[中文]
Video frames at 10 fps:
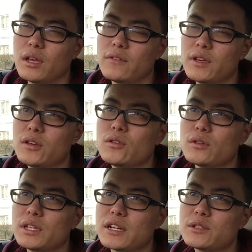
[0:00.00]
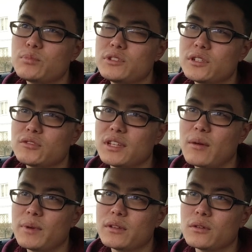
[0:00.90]
因为英国它是不接受
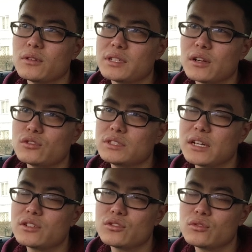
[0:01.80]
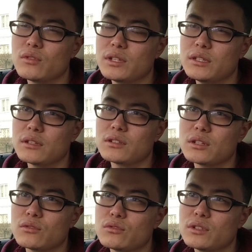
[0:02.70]
难民的国家，但是如果你能
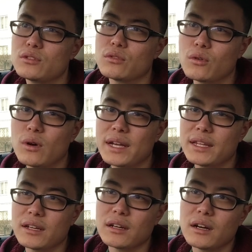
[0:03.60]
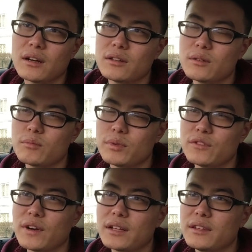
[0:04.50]
乘坐那种快艇啊。
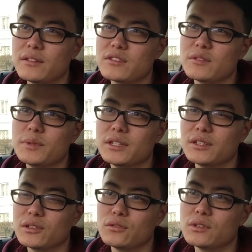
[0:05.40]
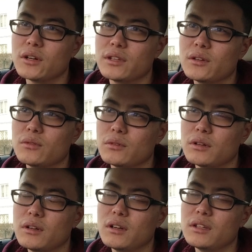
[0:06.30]
皮筏艇什么的，偷渡到英
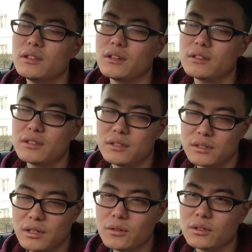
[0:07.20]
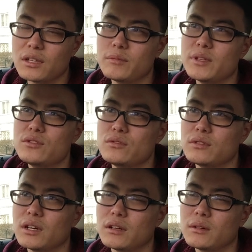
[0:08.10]
国，呃，那其实英国的移民
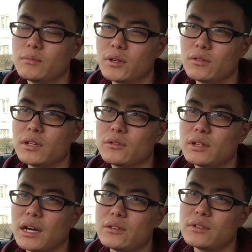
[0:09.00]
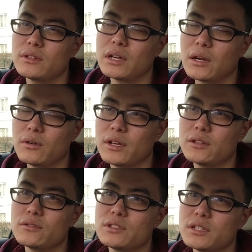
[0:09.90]
局啊，包括英国的海关海关
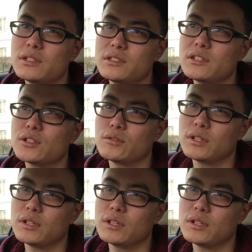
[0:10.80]
也都真的接受